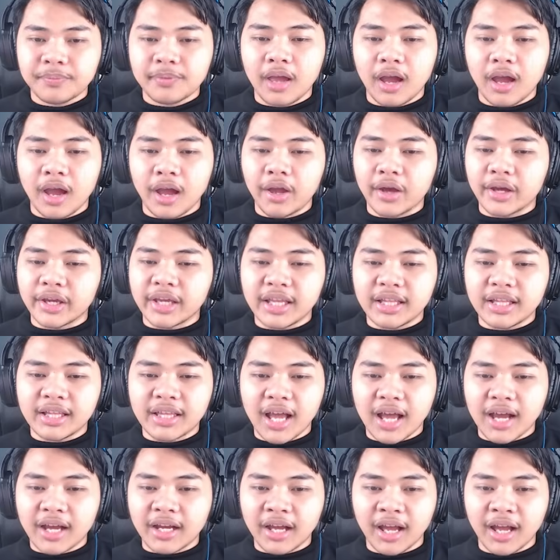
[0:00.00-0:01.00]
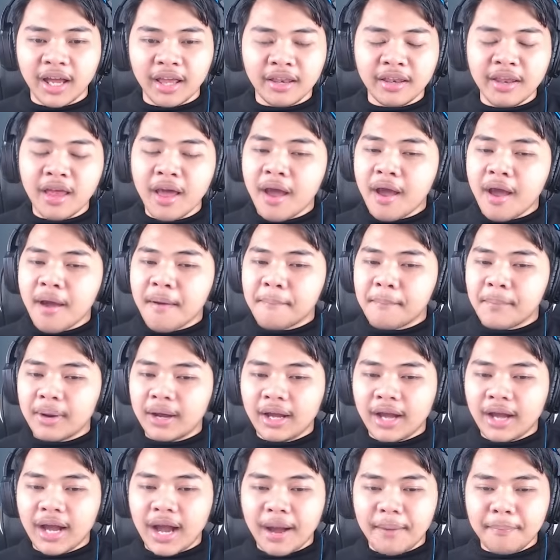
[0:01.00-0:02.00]
Ayo kita akan
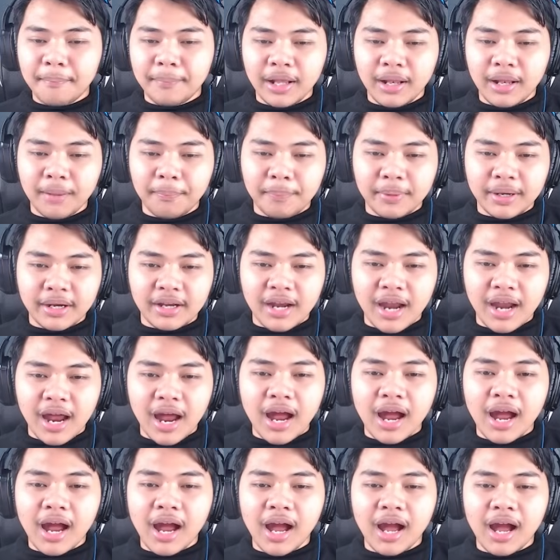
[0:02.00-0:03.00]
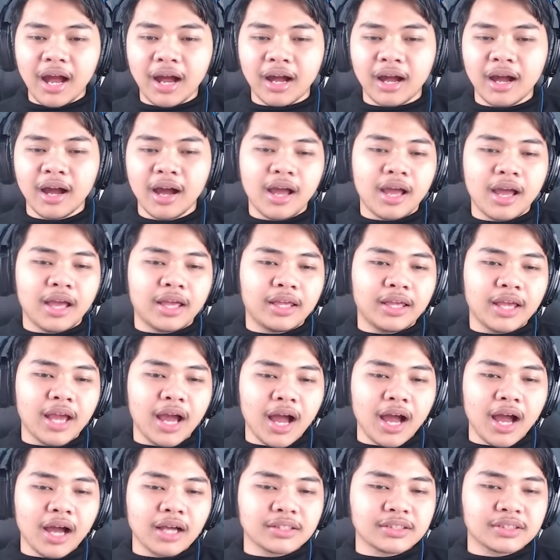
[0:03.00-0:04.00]
mengambil pedang
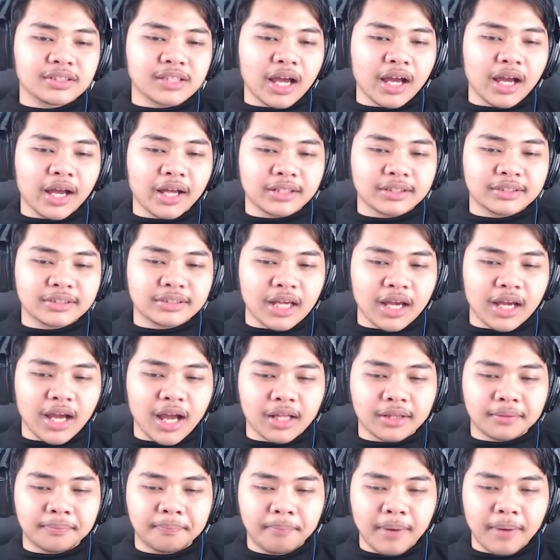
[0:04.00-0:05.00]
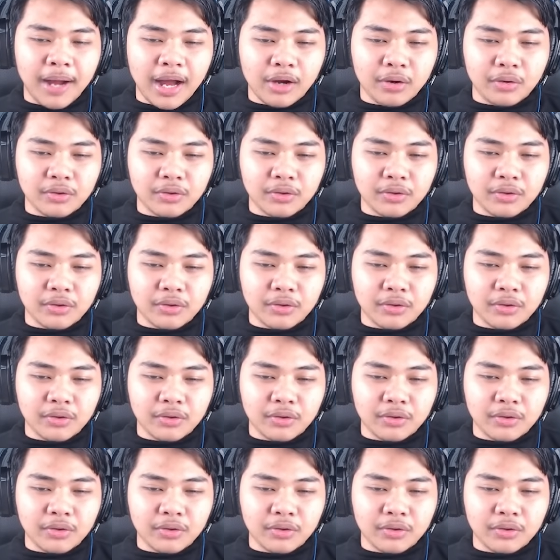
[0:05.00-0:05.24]
yang sangat-sangat bagus